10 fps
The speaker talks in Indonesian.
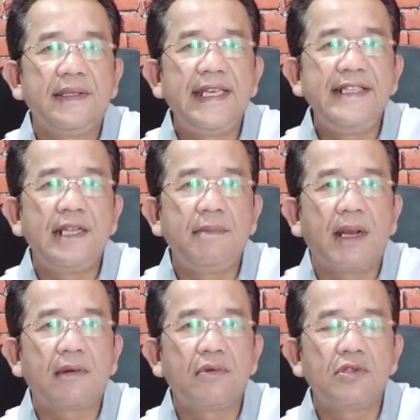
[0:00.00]
Injil
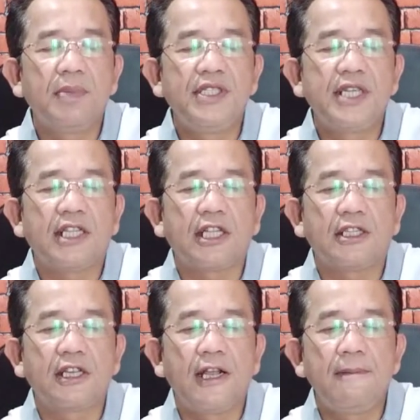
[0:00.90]
Markus
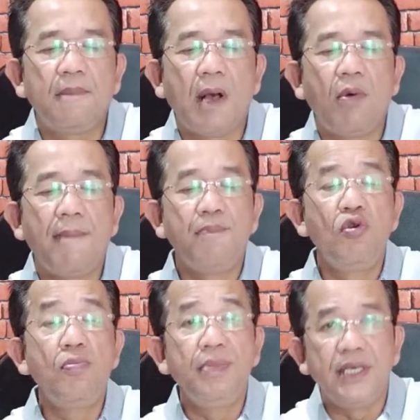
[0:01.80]
mencatatkan bahwa
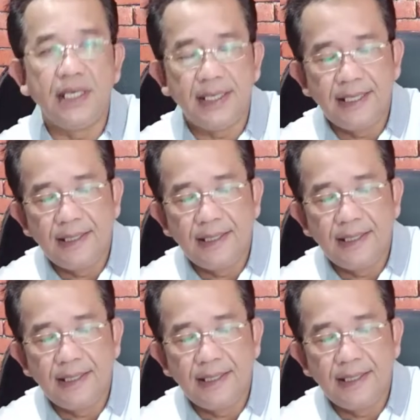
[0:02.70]
bumi